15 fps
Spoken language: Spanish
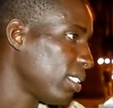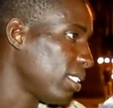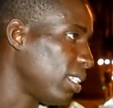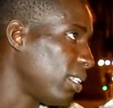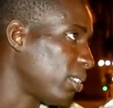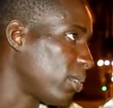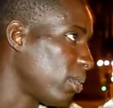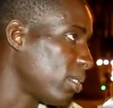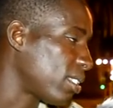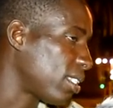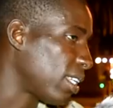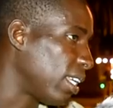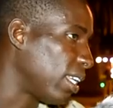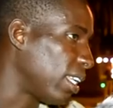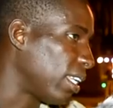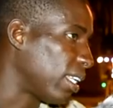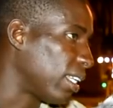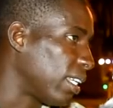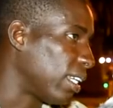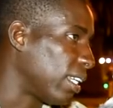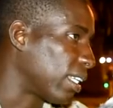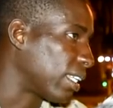Y entonces
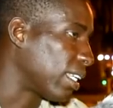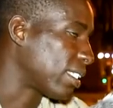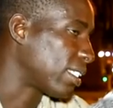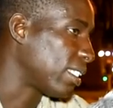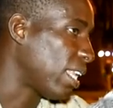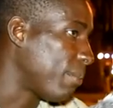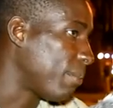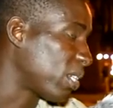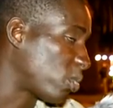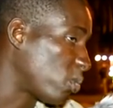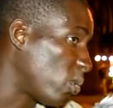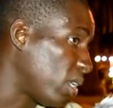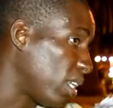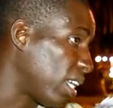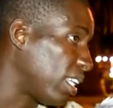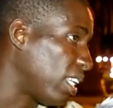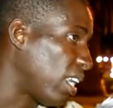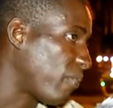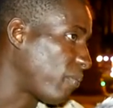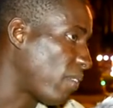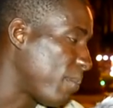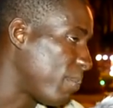casi la mayoría de
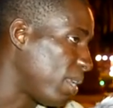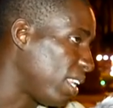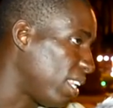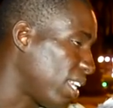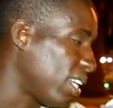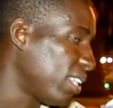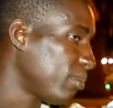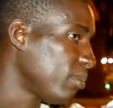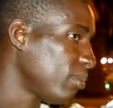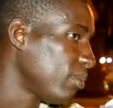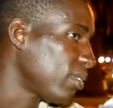la familia